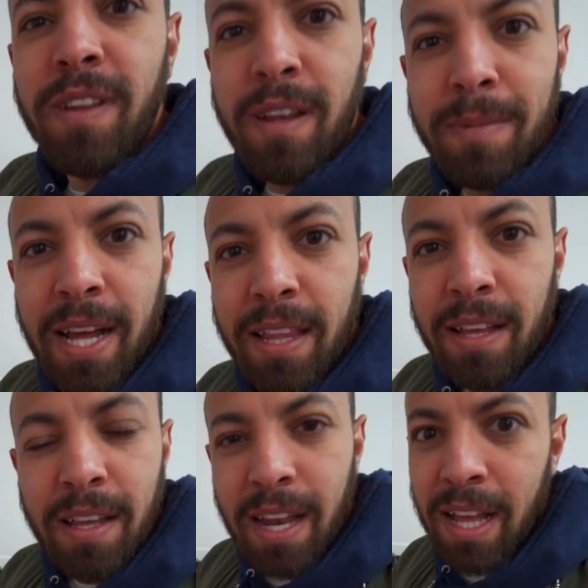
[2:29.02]
في البتاع ده
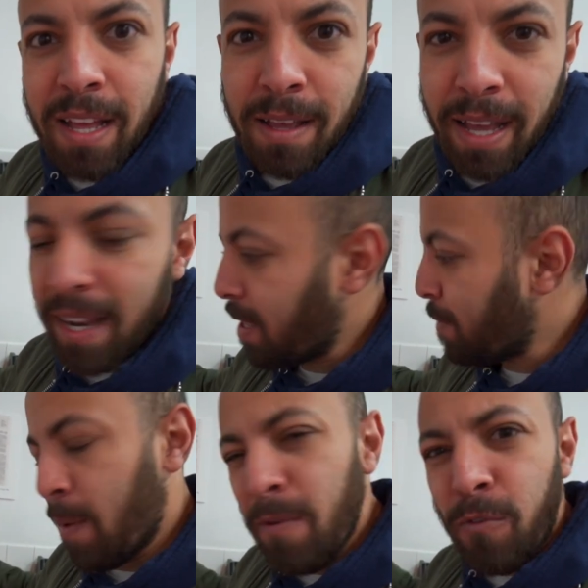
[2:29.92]
انا يعني
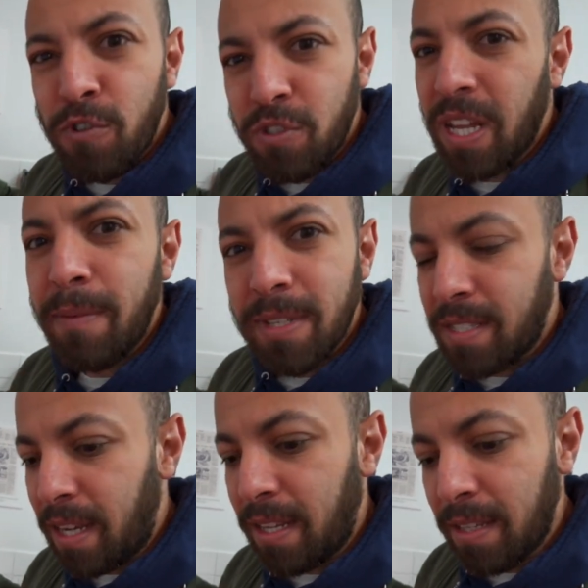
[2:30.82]
بحب الفلوس السوداني بس
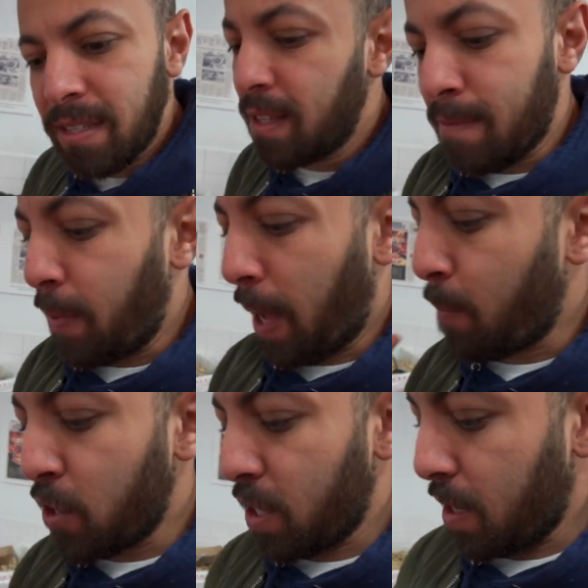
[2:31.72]
يعني ما
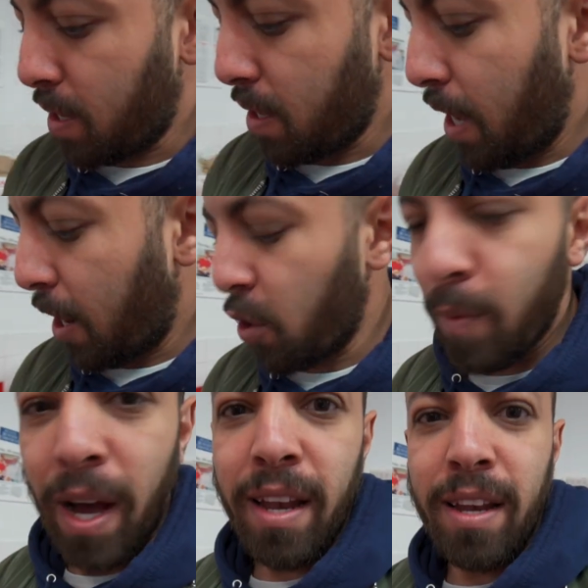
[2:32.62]
بحبش اكله
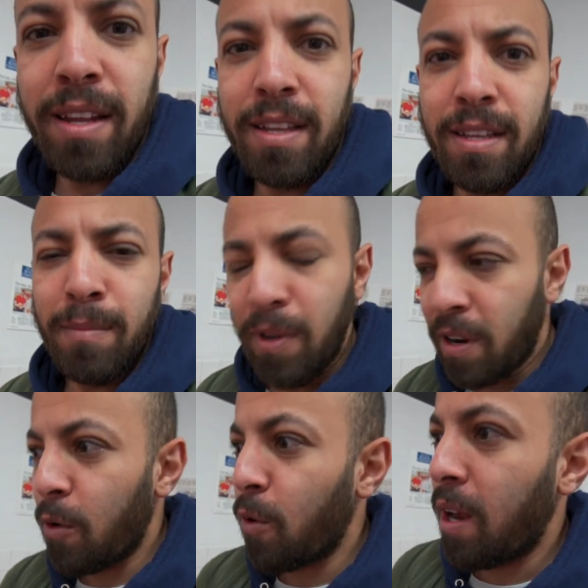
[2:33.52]
مع
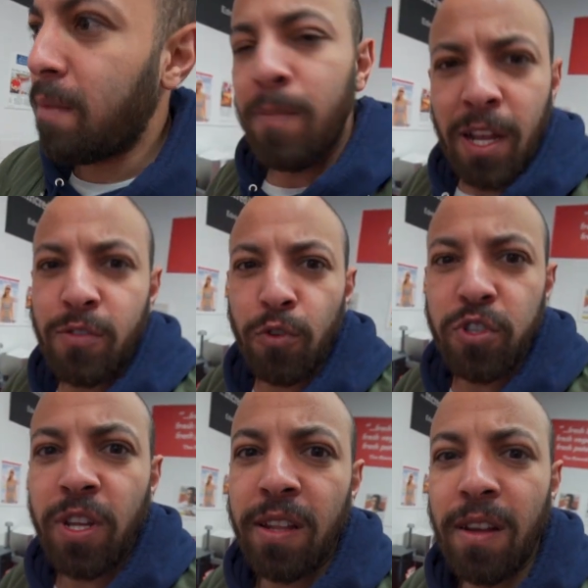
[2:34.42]
البرجر والكلام ده بلاش فلوس
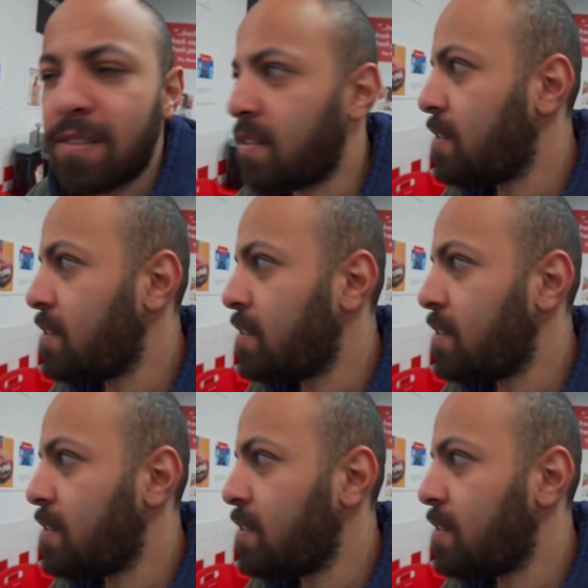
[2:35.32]
السوداني النهارده